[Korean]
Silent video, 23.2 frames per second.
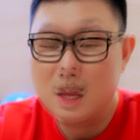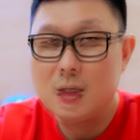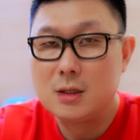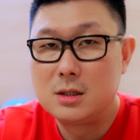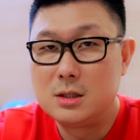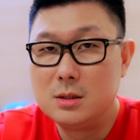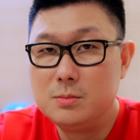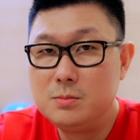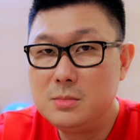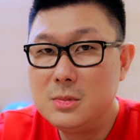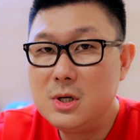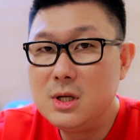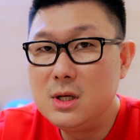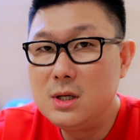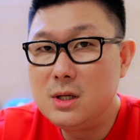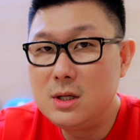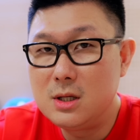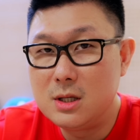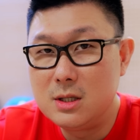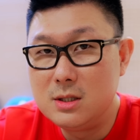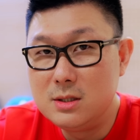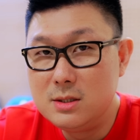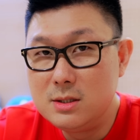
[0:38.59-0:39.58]
금리
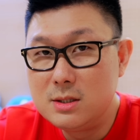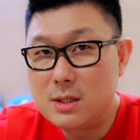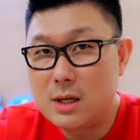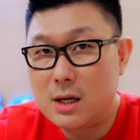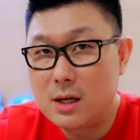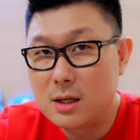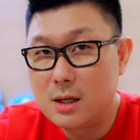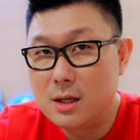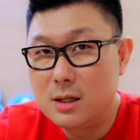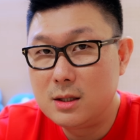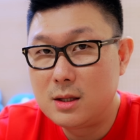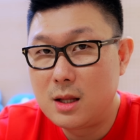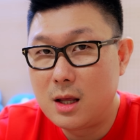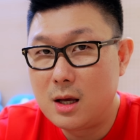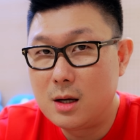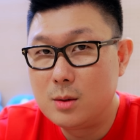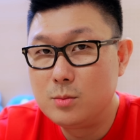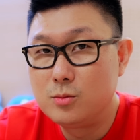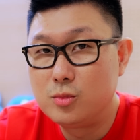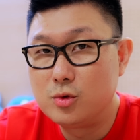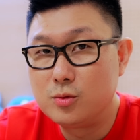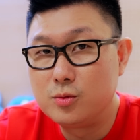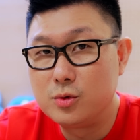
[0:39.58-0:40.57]
인상에
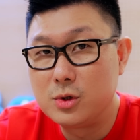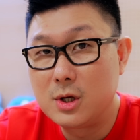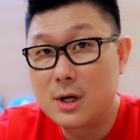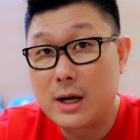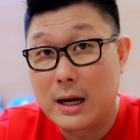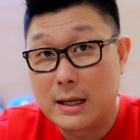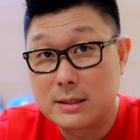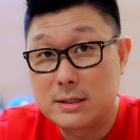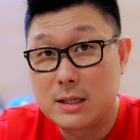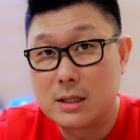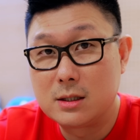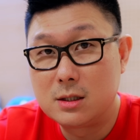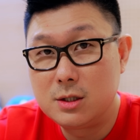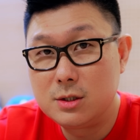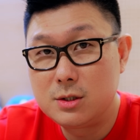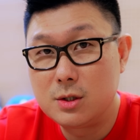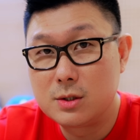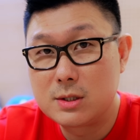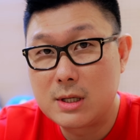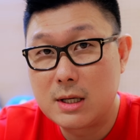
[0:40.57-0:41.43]
대한 부분이 가장 크죠.